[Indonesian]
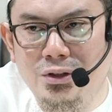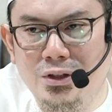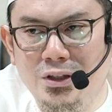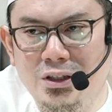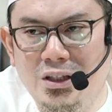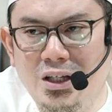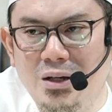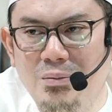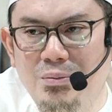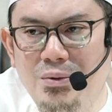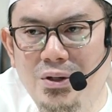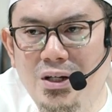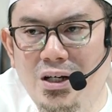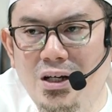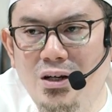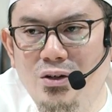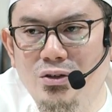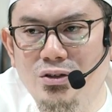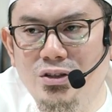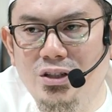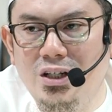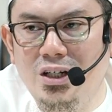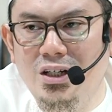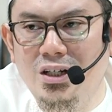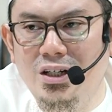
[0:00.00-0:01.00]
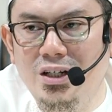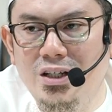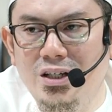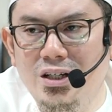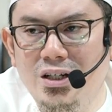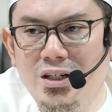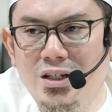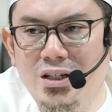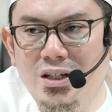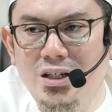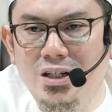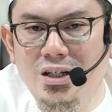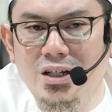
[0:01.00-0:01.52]
Tetapi kalau seandainya
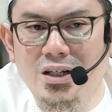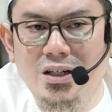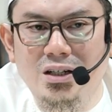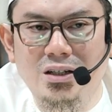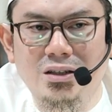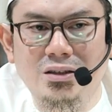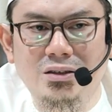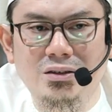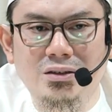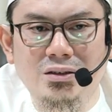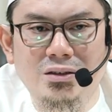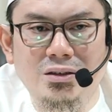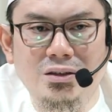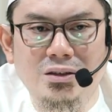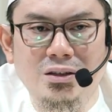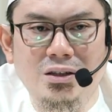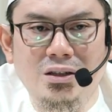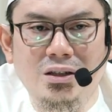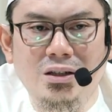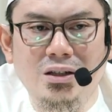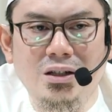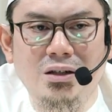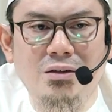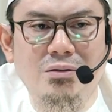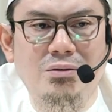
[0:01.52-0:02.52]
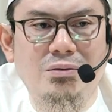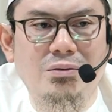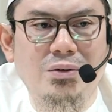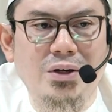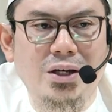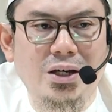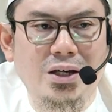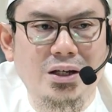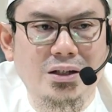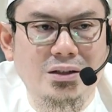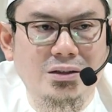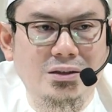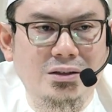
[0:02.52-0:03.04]
dia
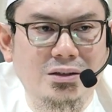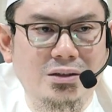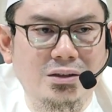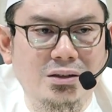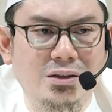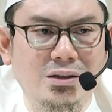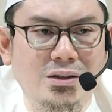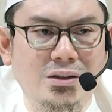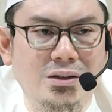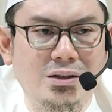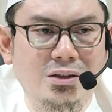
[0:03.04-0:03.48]
ngefans,